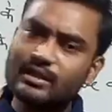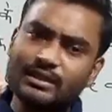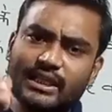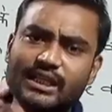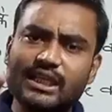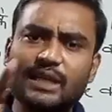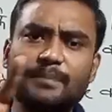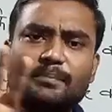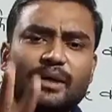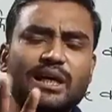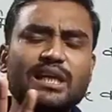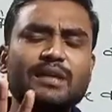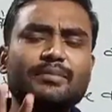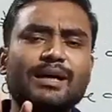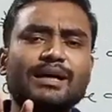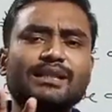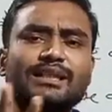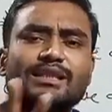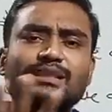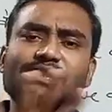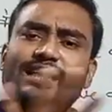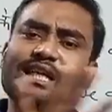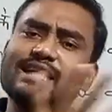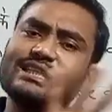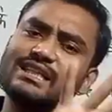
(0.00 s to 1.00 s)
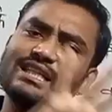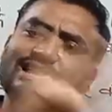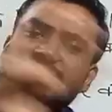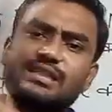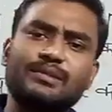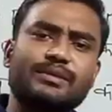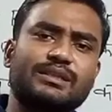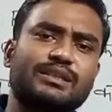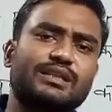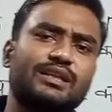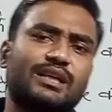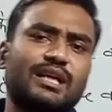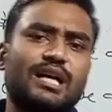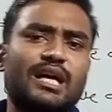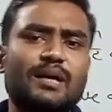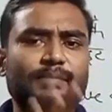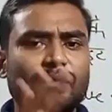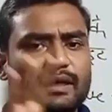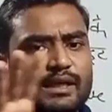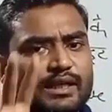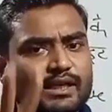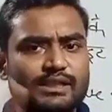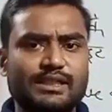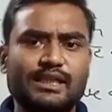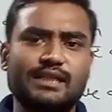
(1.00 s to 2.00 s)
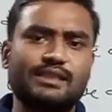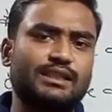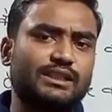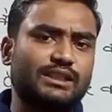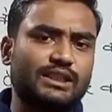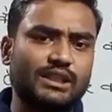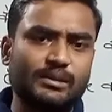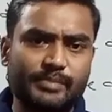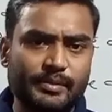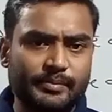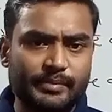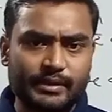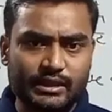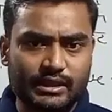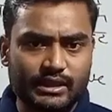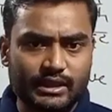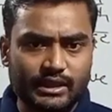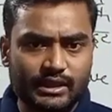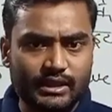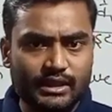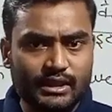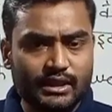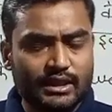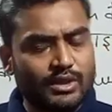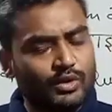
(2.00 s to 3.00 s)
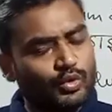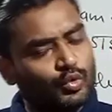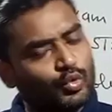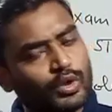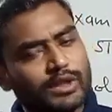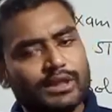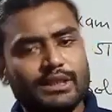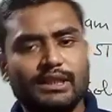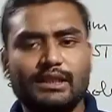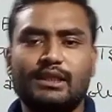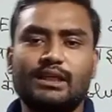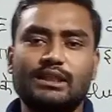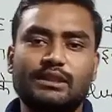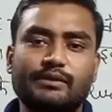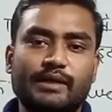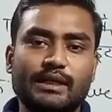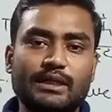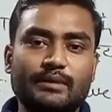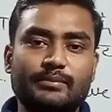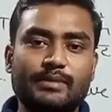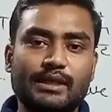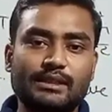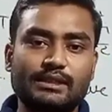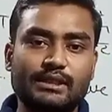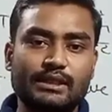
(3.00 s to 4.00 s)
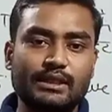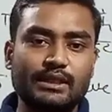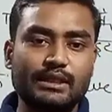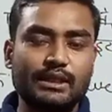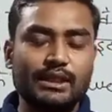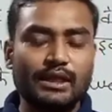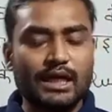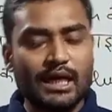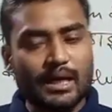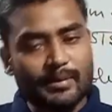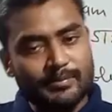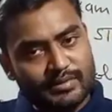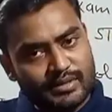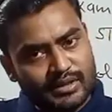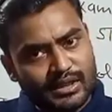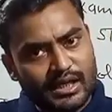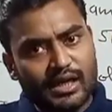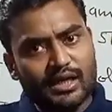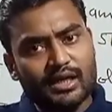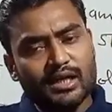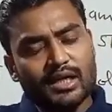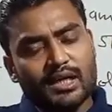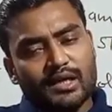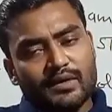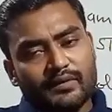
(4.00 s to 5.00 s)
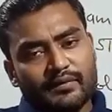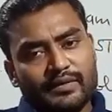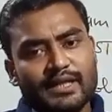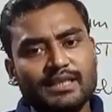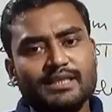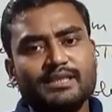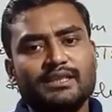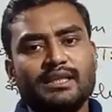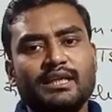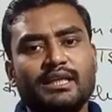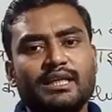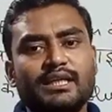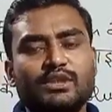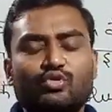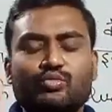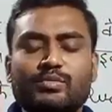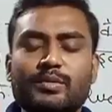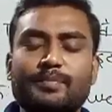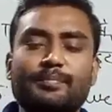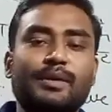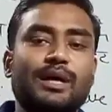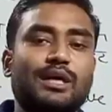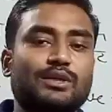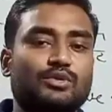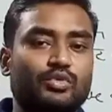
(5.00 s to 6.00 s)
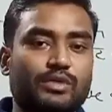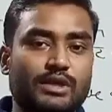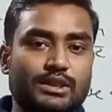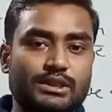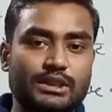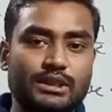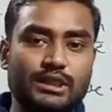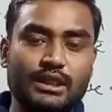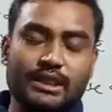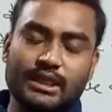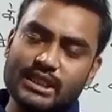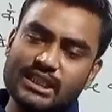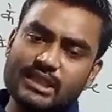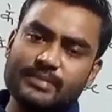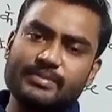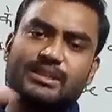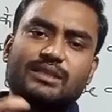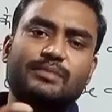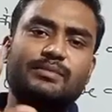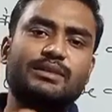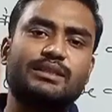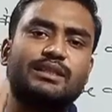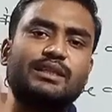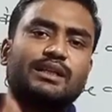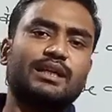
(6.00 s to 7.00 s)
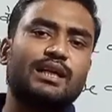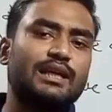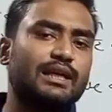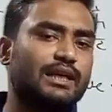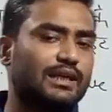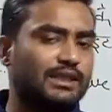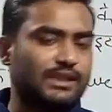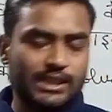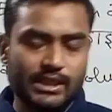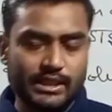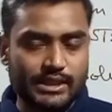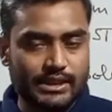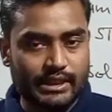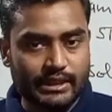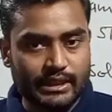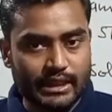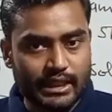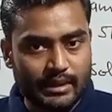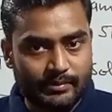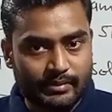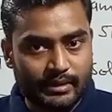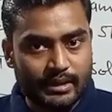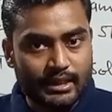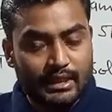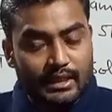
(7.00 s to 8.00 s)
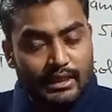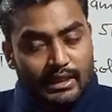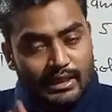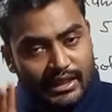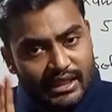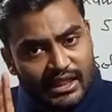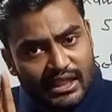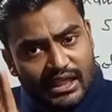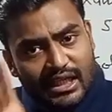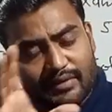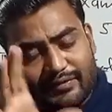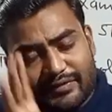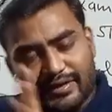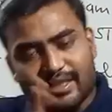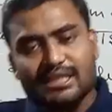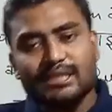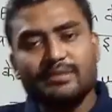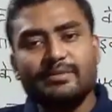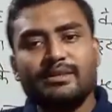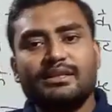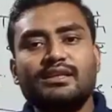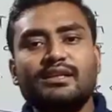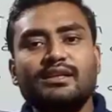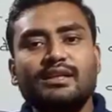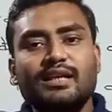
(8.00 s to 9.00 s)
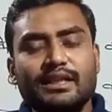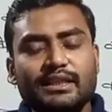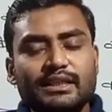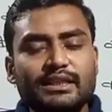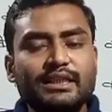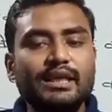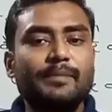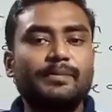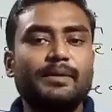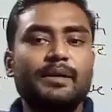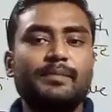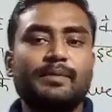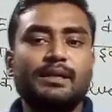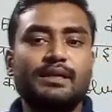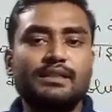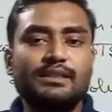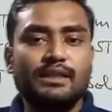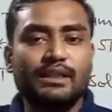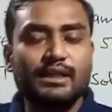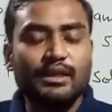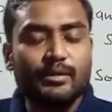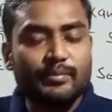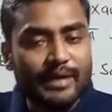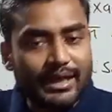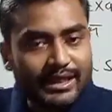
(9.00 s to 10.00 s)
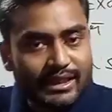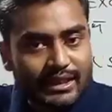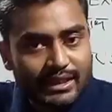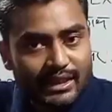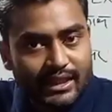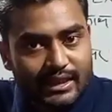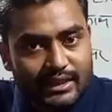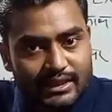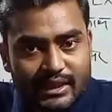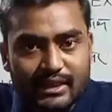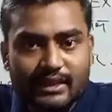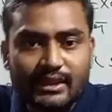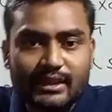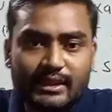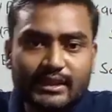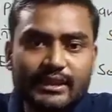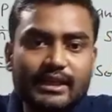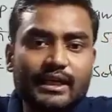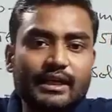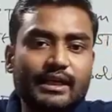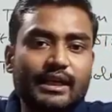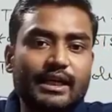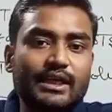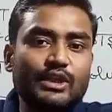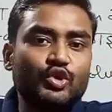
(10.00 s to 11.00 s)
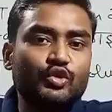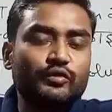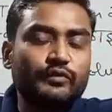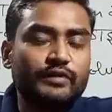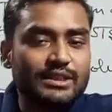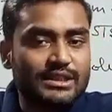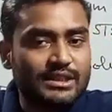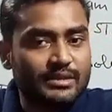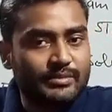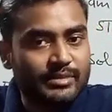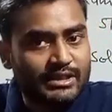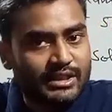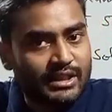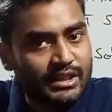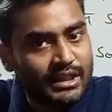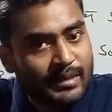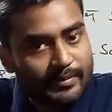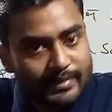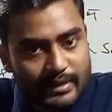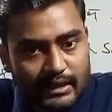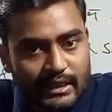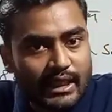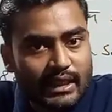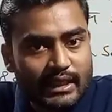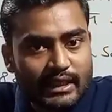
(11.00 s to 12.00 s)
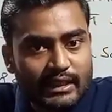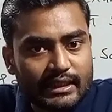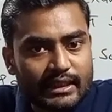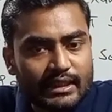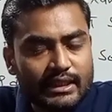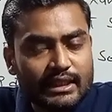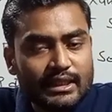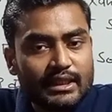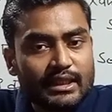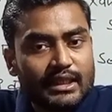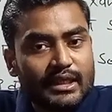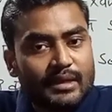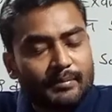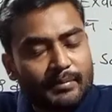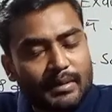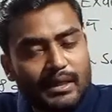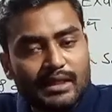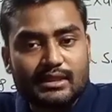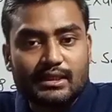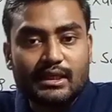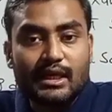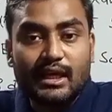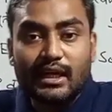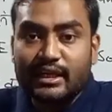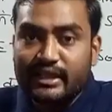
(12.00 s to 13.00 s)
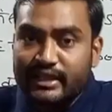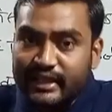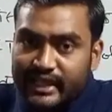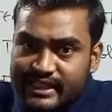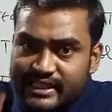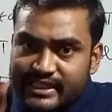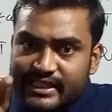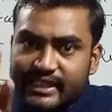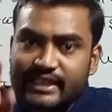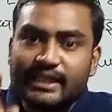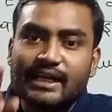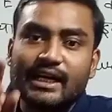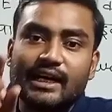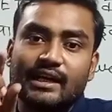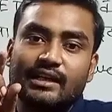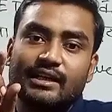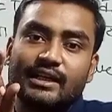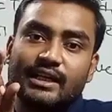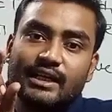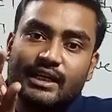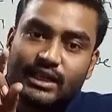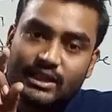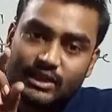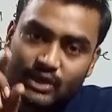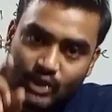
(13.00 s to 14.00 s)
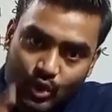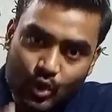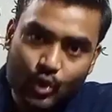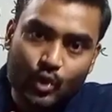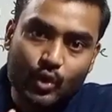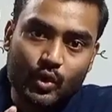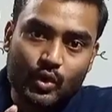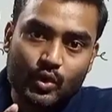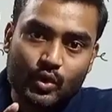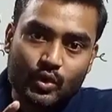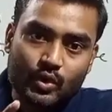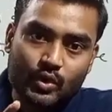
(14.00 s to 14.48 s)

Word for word: देखिए पहली बात है चाहे जिस सेमेस्टर का आप लेकर जा सकते हैं पेपर देने कोई दिक्कत वाली बात नहीं है आपका फ्रेश तरीके से उसमें पास होना चाहिए किसी भी सेमेस्टर का लेकर चले जाइए आप लेकिन अगर फर्स्ट सेमेस्टर का ही आपके पास है और बाकी का रिजल्ट नहीं आया है तो फर्स्ट सेमेस्टर का आप निकालेंगे प्लस अगर नेट से निकाल रहे हैं तो